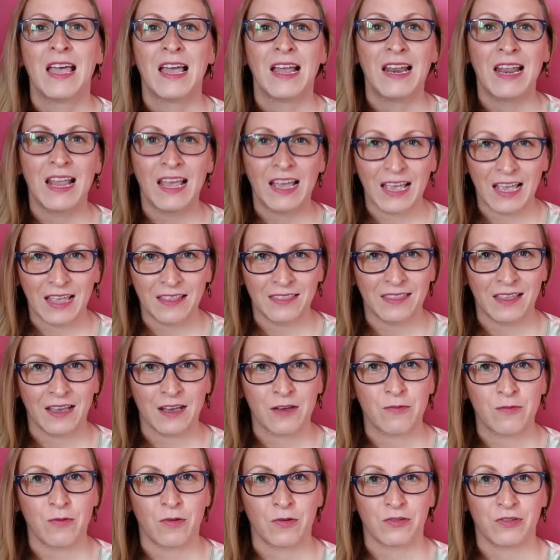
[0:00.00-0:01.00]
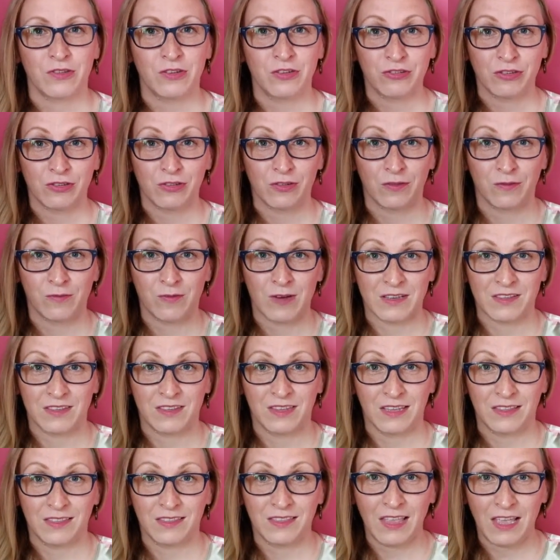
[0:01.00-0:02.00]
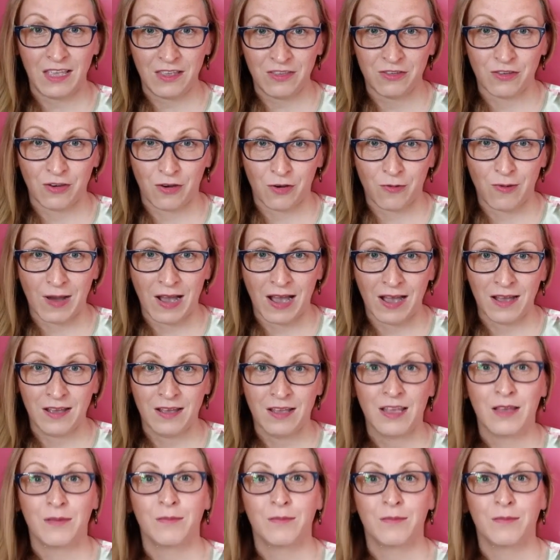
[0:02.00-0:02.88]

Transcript: Legenda głosi, że to właśnie te zioła